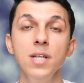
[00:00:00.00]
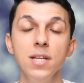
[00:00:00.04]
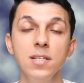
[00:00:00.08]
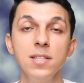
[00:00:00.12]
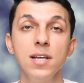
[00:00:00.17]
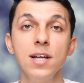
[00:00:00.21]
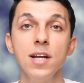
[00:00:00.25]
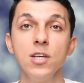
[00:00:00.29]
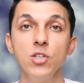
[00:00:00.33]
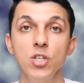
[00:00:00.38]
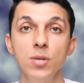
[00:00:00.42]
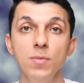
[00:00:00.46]
biraz
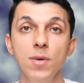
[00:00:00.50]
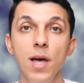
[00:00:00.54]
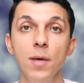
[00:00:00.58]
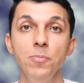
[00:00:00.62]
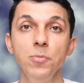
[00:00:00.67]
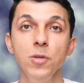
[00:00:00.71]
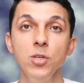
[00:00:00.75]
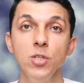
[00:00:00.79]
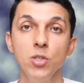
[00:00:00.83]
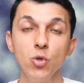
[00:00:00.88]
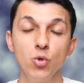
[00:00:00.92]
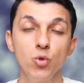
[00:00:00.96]
araştırma
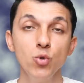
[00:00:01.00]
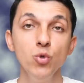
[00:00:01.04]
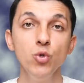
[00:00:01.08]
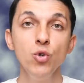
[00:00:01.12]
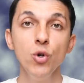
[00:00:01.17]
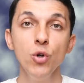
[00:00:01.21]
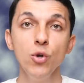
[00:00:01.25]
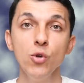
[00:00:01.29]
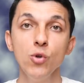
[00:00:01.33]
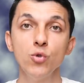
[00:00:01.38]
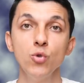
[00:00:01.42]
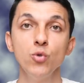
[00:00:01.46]
yaptıkça şunu
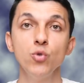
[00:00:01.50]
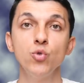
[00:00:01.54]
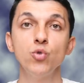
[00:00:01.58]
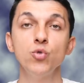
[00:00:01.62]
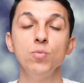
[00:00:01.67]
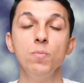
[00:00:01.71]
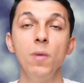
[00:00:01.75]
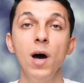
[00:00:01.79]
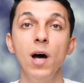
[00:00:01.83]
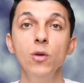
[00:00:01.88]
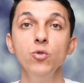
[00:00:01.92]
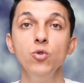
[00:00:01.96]

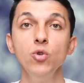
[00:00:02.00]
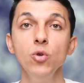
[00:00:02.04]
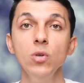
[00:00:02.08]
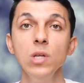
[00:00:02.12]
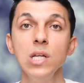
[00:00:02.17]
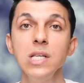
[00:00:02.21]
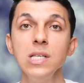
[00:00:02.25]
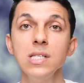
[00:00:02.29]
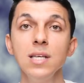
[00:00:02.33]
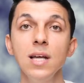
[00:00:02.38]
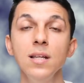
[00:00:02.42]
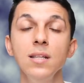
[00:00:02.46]
görüyorsunuz. Mağdur
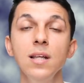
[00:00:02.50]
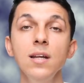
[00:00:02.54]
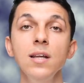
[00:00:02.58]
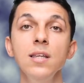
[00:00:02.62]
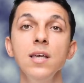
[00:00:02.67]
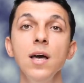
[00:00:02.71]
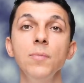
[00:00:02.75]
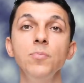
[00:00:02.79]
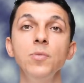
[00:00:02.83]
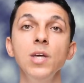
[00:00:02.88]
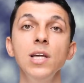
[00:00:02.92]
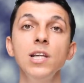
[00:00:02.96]
olan insanların
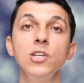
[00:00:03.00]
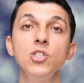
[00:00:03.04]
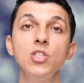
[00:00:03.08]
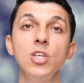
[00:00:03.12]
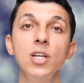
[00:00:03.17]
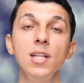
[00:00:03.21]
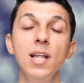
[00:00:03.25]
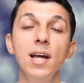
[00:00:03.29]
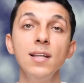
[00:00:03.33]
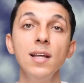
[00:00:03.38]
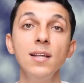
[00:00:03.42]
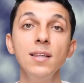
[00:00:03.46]
yaptığı
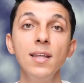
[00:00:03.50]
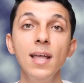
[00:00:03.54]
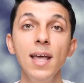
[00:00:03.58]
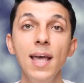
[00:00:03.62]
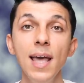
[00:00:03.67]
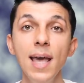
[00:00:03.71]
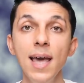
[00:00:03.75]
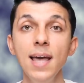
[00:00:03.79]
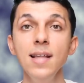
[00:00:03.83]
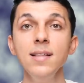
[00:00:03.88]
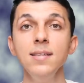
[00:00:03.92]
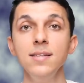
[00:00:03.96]
eleştirilerden
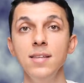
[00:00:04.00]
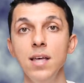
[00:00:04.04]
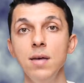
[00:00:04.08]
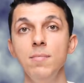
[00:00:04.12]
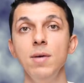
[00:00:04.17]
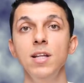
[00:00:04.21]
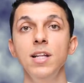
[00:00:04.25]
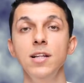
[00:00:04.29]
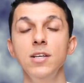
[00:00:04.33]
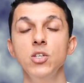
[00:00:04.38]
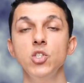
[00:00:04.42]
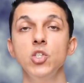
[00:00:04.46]
en
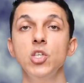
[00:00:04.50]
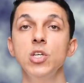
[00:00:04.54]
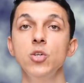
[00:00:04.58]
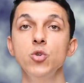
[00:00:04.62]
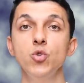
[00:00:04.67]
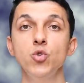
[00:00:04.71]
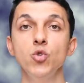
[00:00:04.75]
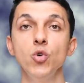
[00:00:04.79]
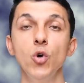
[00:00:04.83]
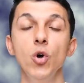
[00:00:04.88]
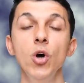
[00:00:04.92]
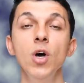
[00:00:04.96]
temel
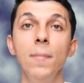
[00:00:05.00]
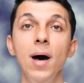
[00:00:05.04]
eleştiri şu.